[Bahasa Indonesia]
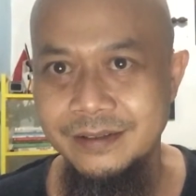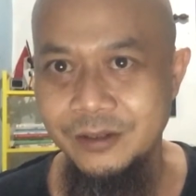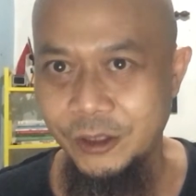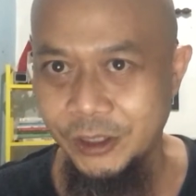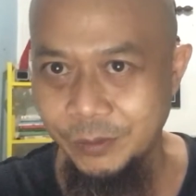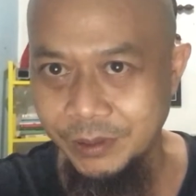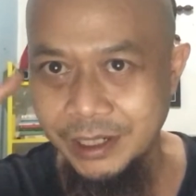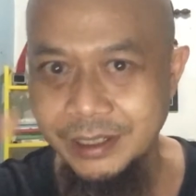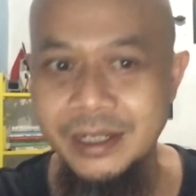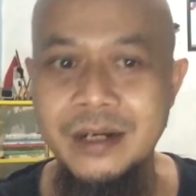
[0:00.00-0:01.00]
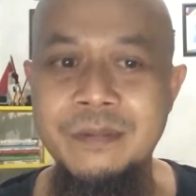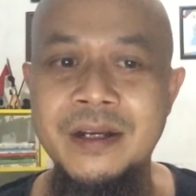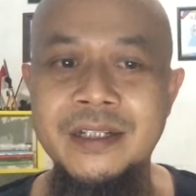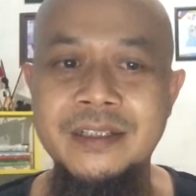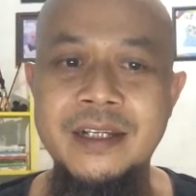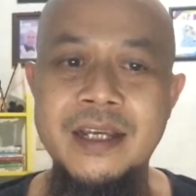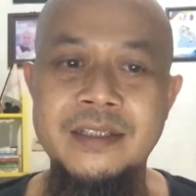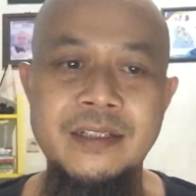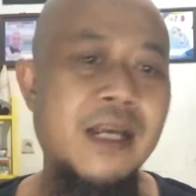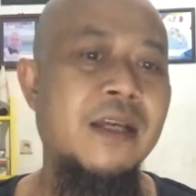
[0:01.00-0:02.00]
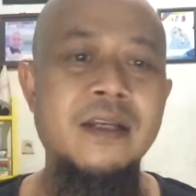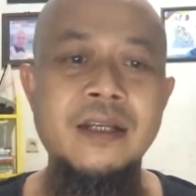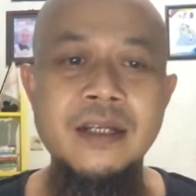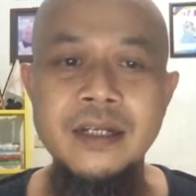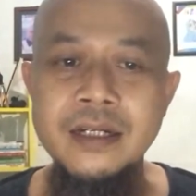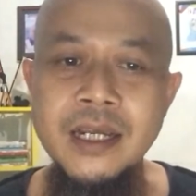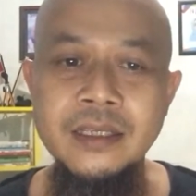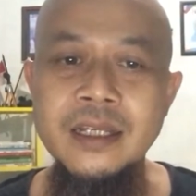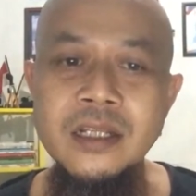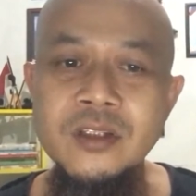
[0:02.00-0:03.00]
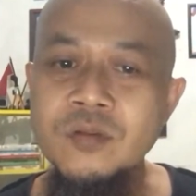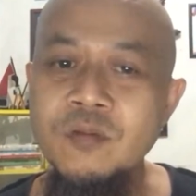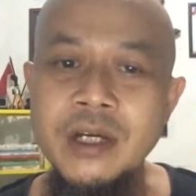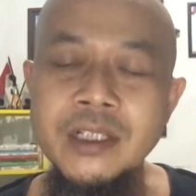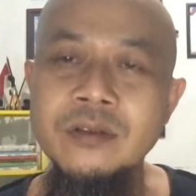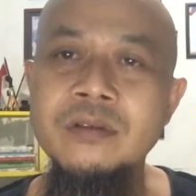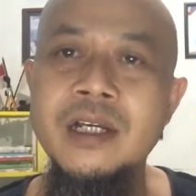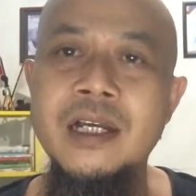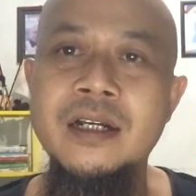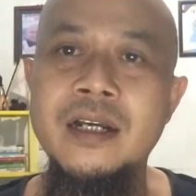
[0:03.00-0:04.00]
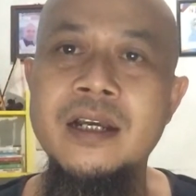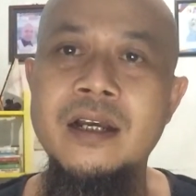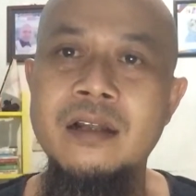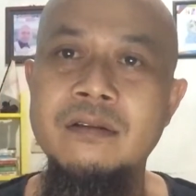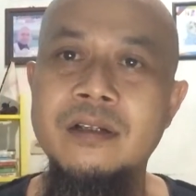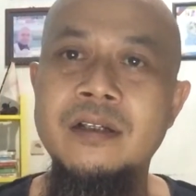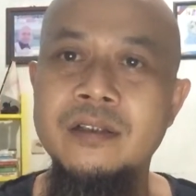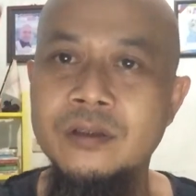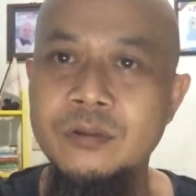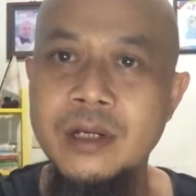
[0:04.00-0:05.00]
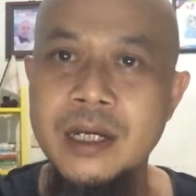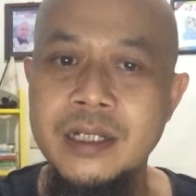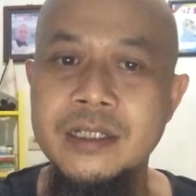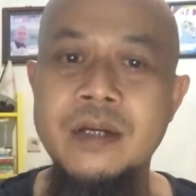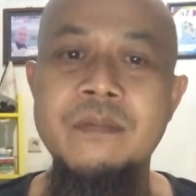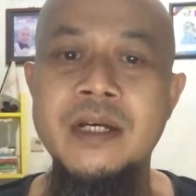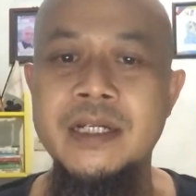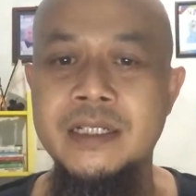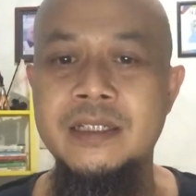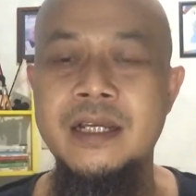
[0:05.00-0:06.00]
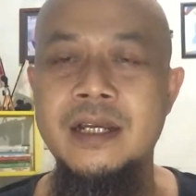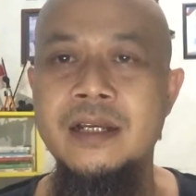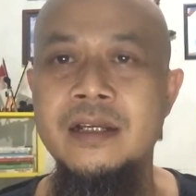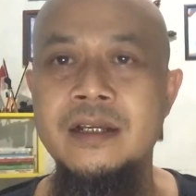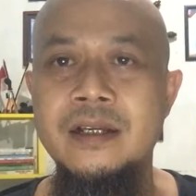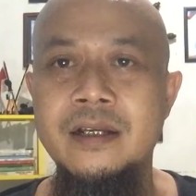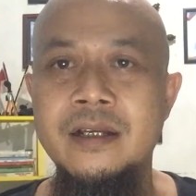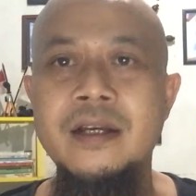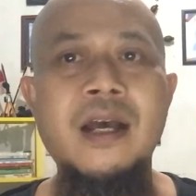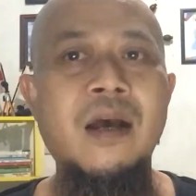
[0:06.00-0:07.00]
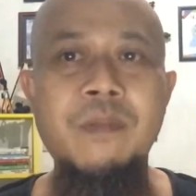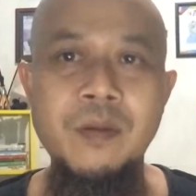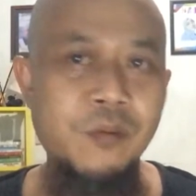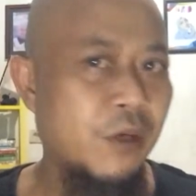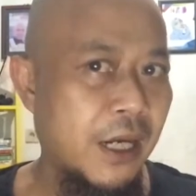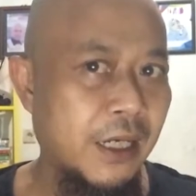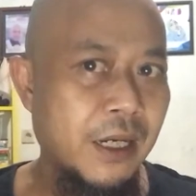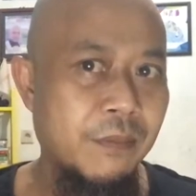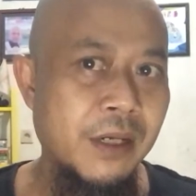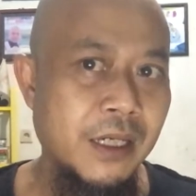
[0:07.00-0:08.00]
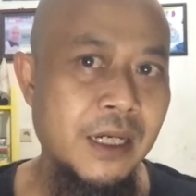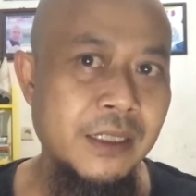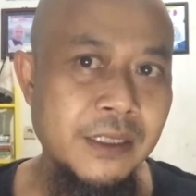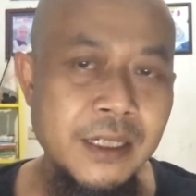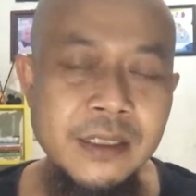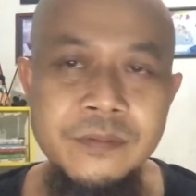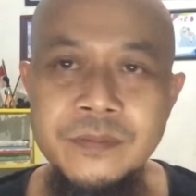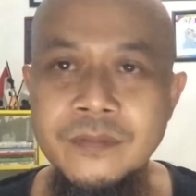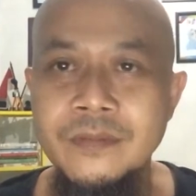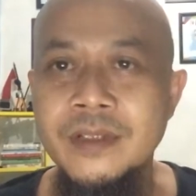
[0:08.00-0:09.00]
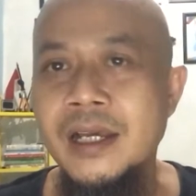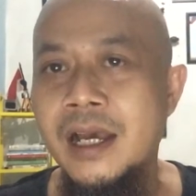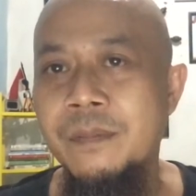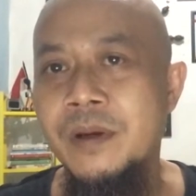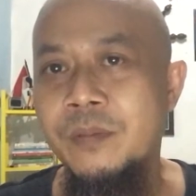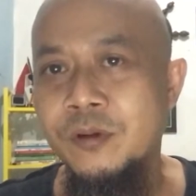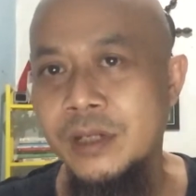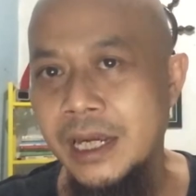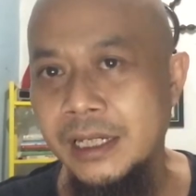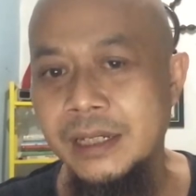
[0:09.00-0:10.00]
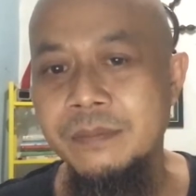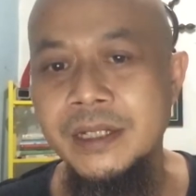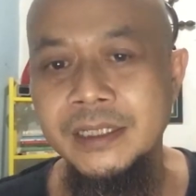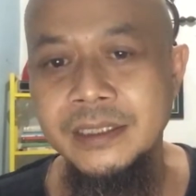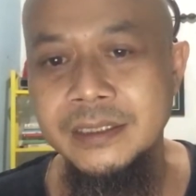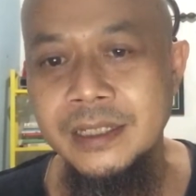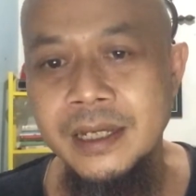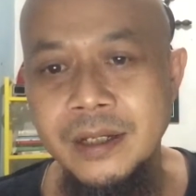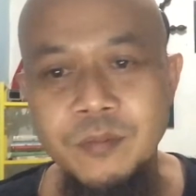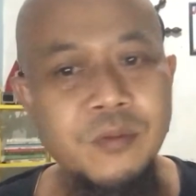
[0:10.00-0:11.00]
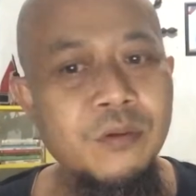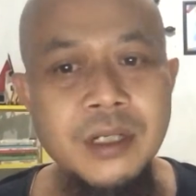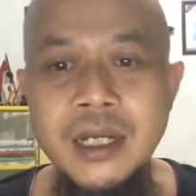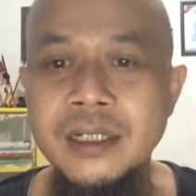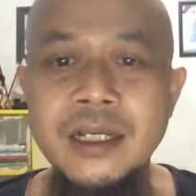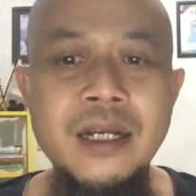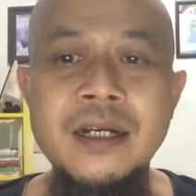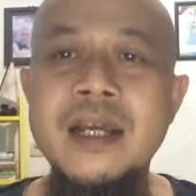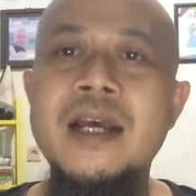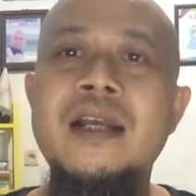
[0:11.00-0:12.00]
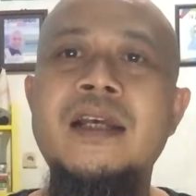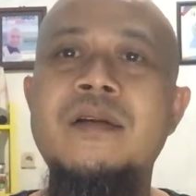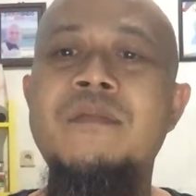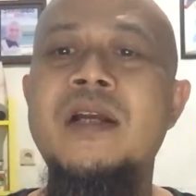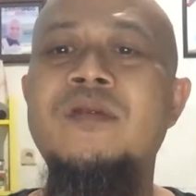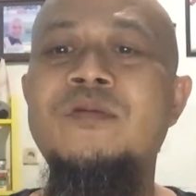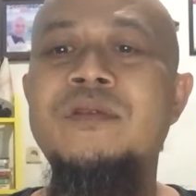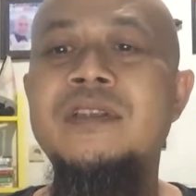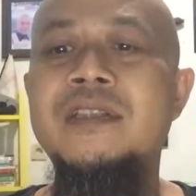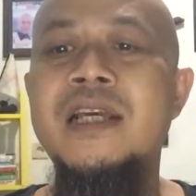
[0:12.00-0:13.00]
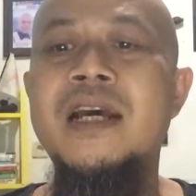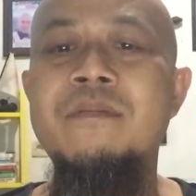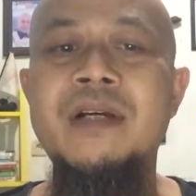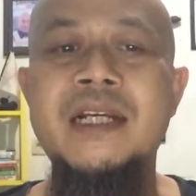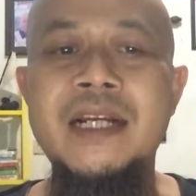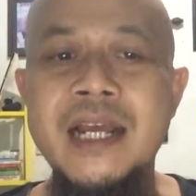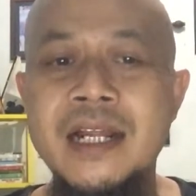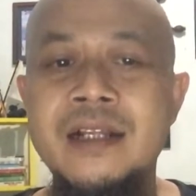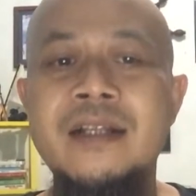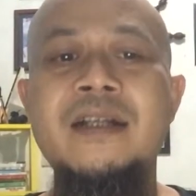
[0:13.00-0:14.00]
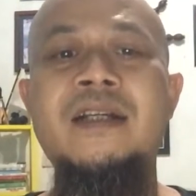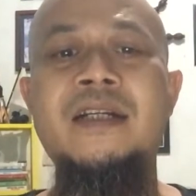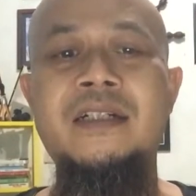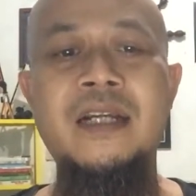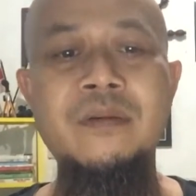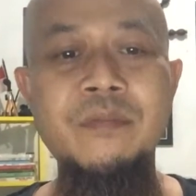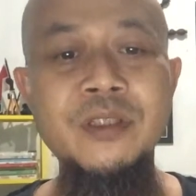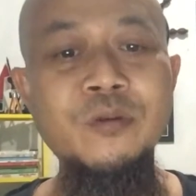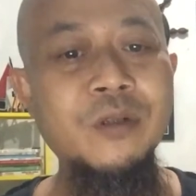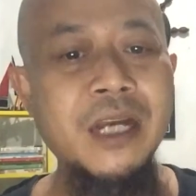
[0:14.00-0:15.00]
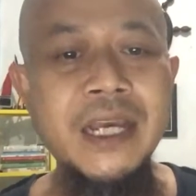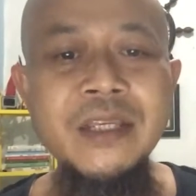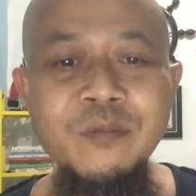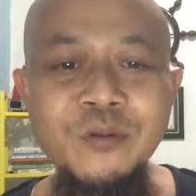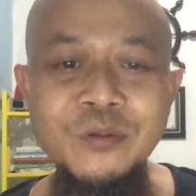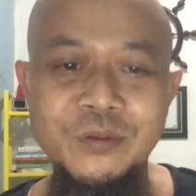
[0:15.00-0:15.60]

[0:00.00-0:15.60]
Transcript: Ini bela negara banget guys. Nah, niatkan semua itu karena Allah Tuhan Yang Maha Esa. Apapun agama kalian, apapun agama kita bukan karena agar manusia mengenal dan menyukaimu